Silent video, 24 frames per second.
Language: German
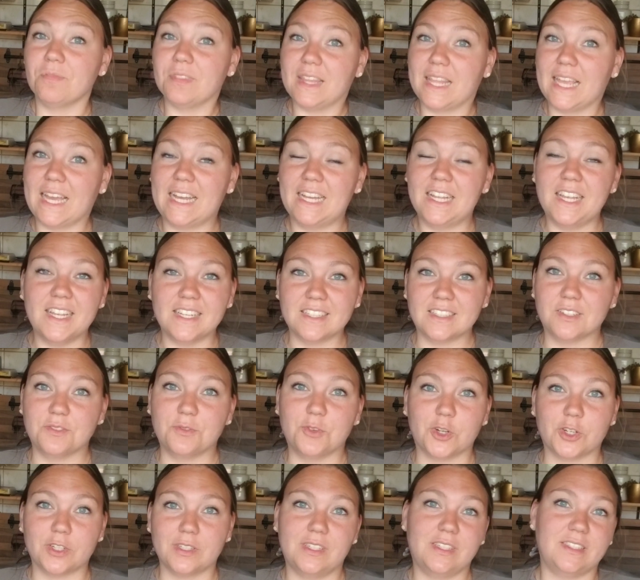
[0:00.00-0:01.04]
da letzte
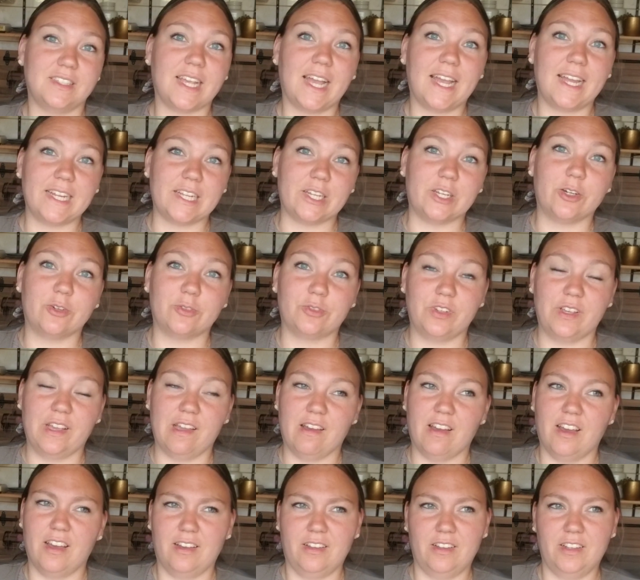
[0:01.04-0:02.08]
Woche dieser Einkauf
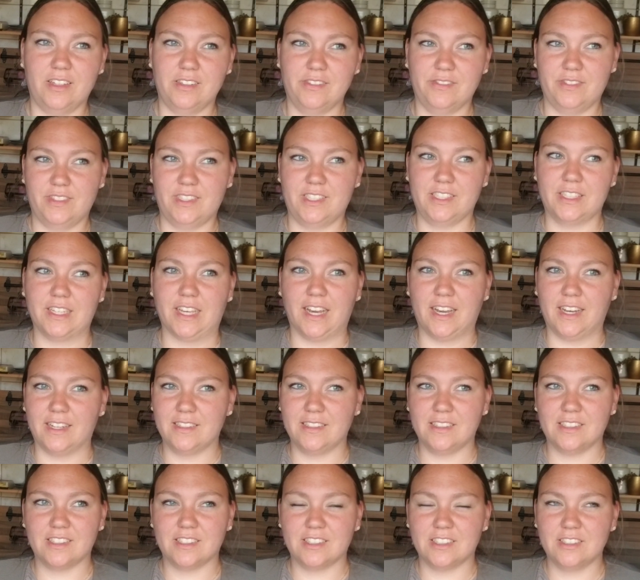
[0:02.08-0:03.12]
ja irgendwie gar
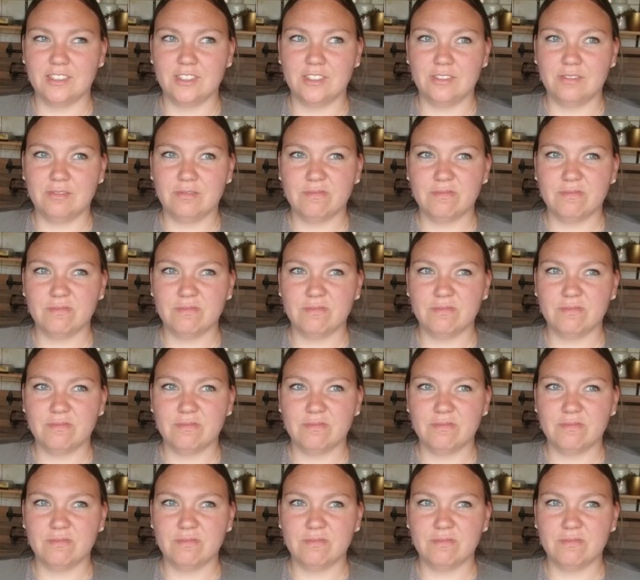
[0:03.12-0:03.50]
nicht,